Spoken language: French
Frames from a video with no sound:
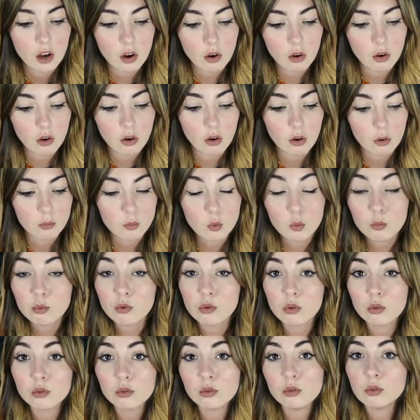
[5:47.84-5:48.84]
euh, mon
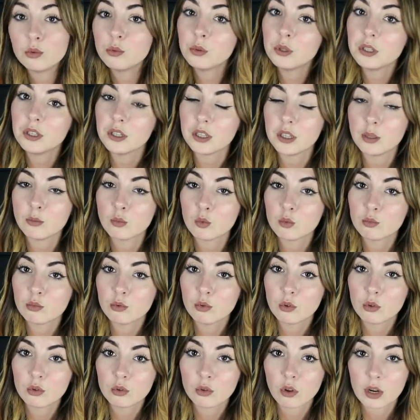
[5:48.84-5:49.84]
boulot de nuit et mon
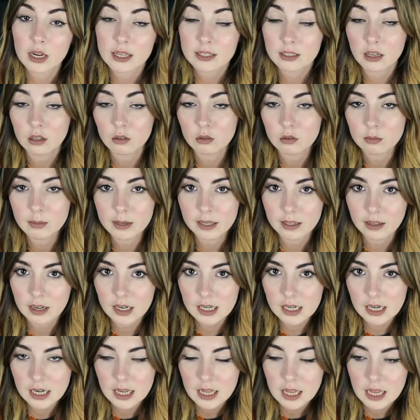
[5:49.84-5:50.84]
boulot dans la salle de
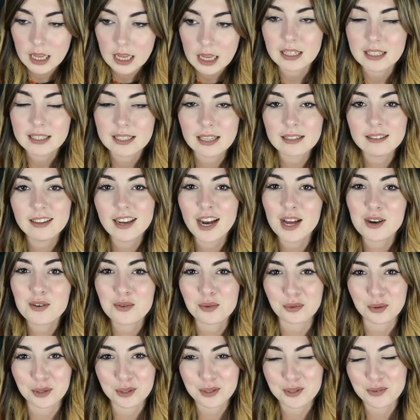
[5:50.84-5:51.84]
spectacle. C'était la
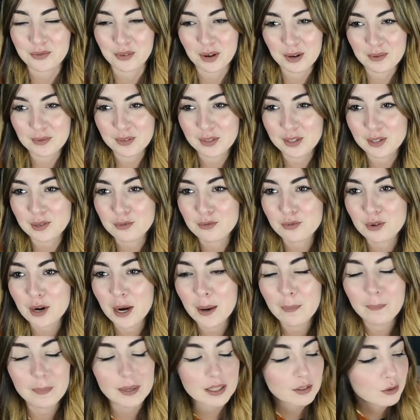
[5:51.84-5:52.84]
course, vraiment des
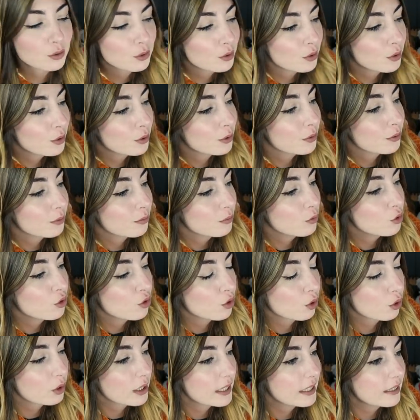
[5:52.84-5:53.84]
fois, parce que une
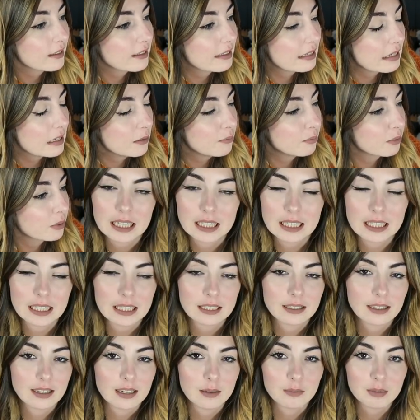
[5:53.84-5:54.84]
journée type, et qui
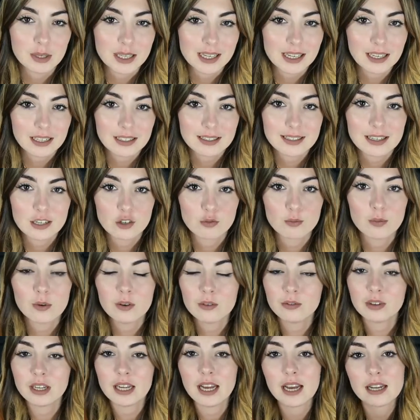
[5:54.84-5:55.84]
était les pires, c'est que je me
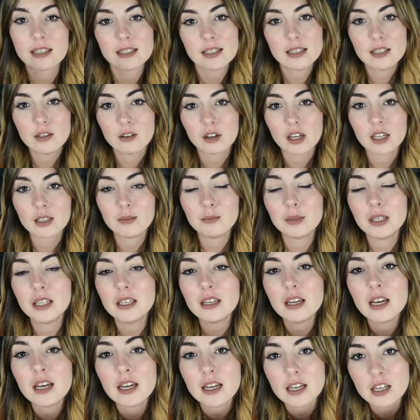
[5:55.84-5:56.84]
levais à
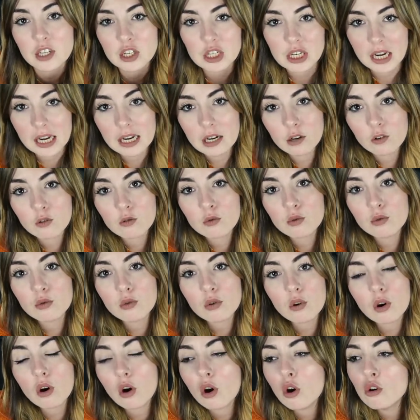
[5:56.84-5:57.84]
6h30, j'allais en
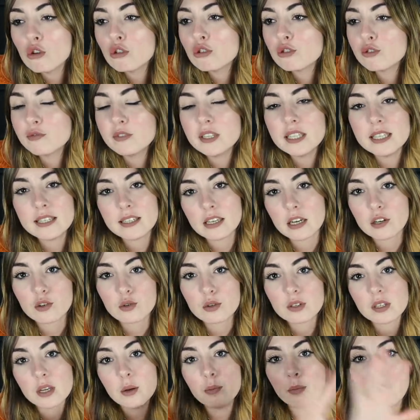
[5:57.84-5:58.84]
cours, je finissais,
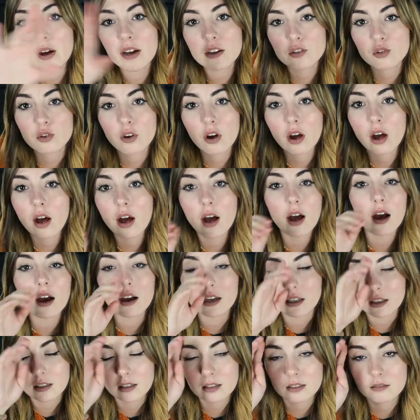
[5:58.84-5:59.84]
je sais pas, genre à
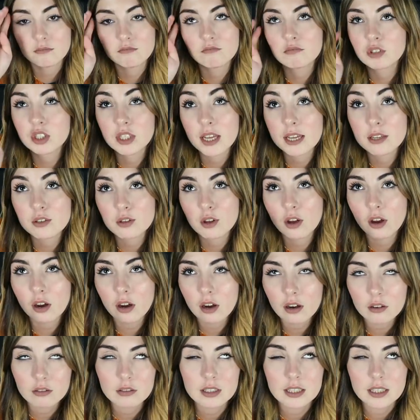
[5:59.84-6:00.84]

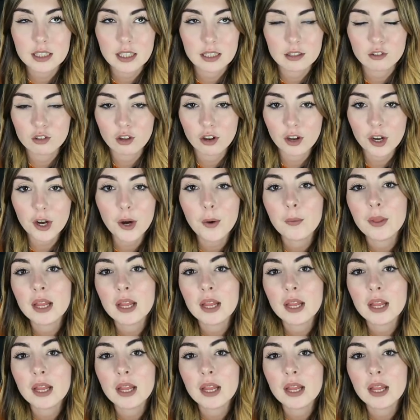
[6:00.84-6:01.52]
16h, 17h,